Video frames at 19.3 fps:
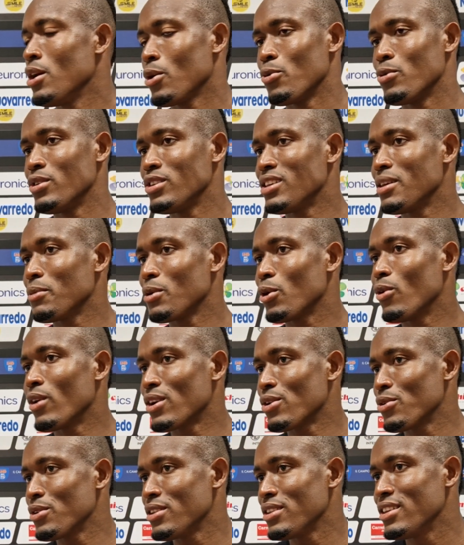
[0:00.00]
Quindi se mi
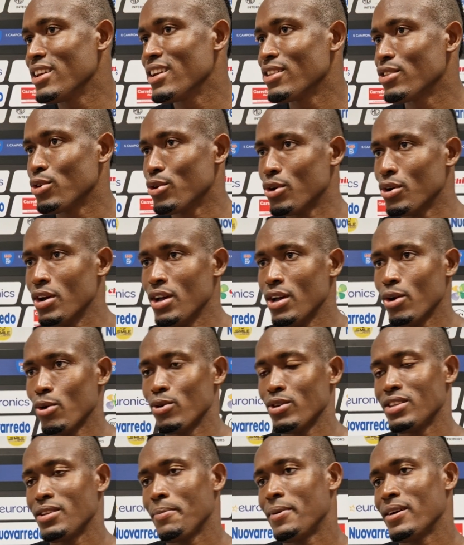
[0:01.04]
guardo indietro,
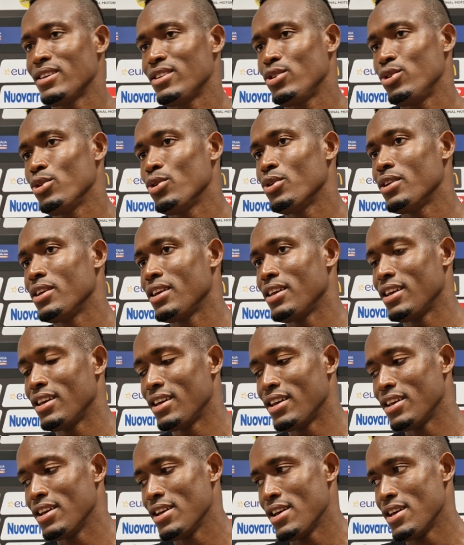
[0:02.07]
questa passione
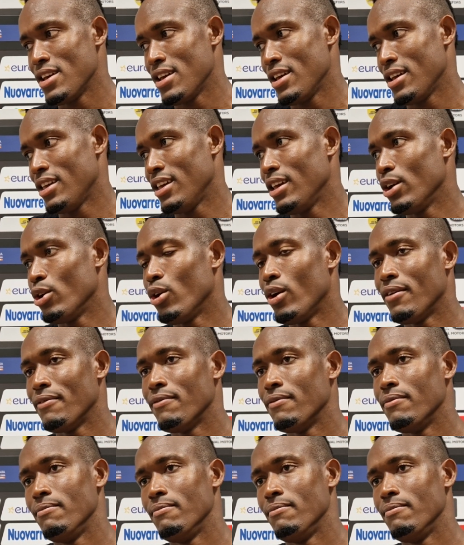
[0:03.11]
che, che ho,